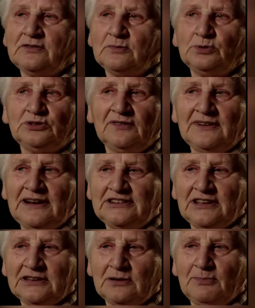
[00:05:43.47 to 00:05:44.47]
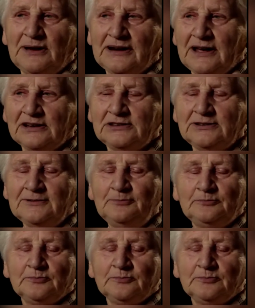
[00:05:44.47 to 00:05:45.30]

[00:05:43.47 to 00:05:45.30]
wybudowali takie baraki.